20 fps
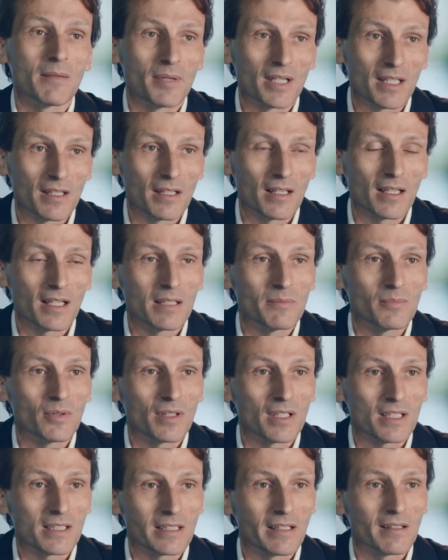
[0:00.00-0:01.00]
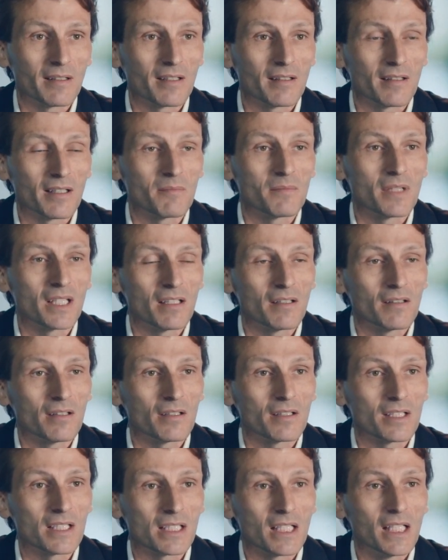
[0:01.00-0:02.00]
a partir de ahí poder establecer
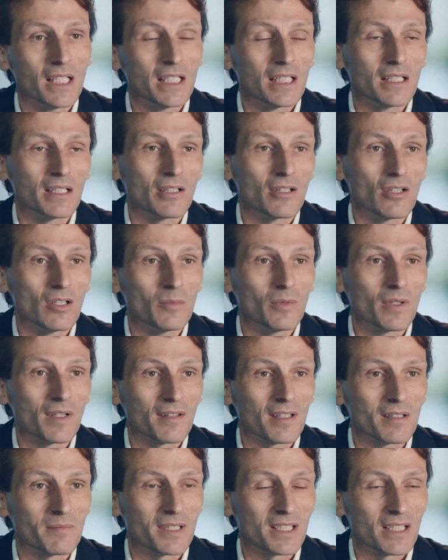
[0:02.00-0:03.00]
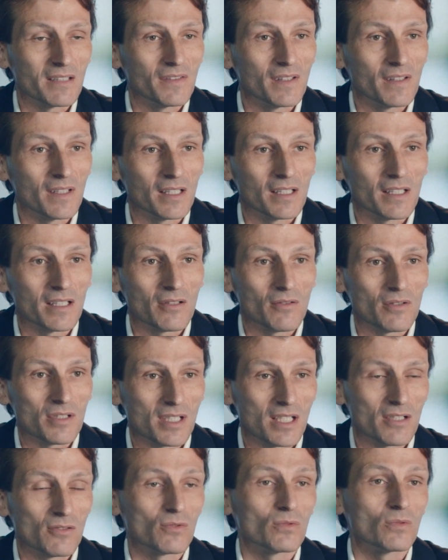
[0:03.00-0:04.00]
mediciones de cómo hacer más eficiente
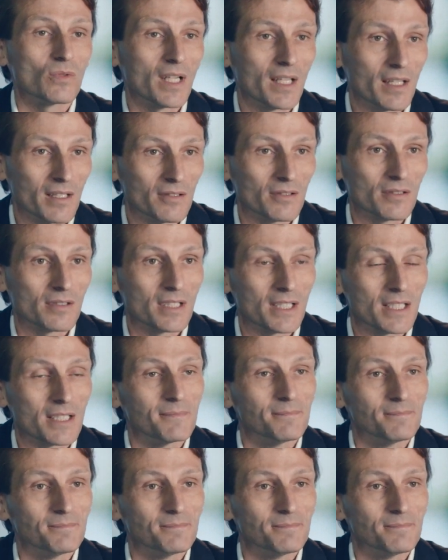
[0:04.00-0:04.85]
nuestra estructura de costes.